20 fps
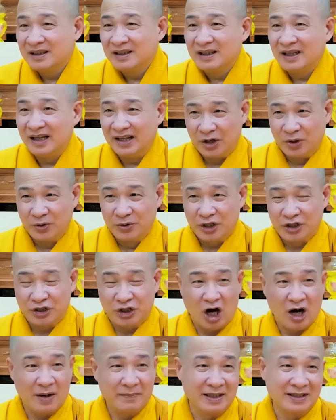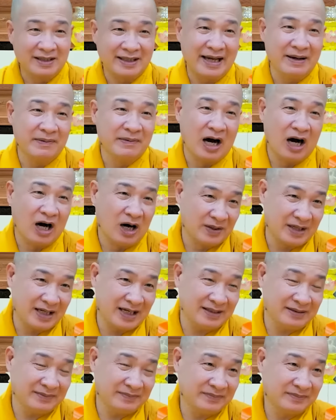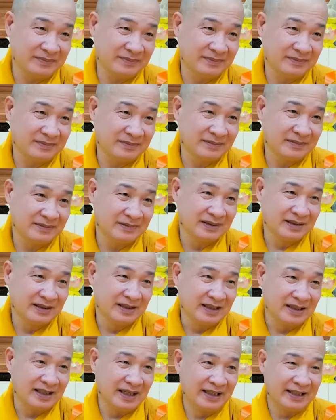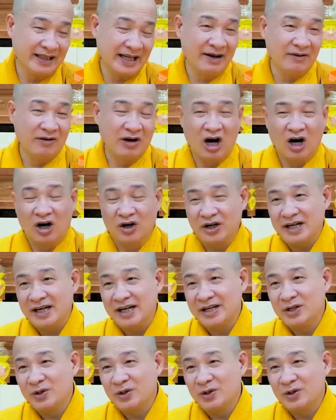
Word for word: Ví dụ như cho mình tiếng đồng hồ đó, thì tiếng đồng hồ đó đi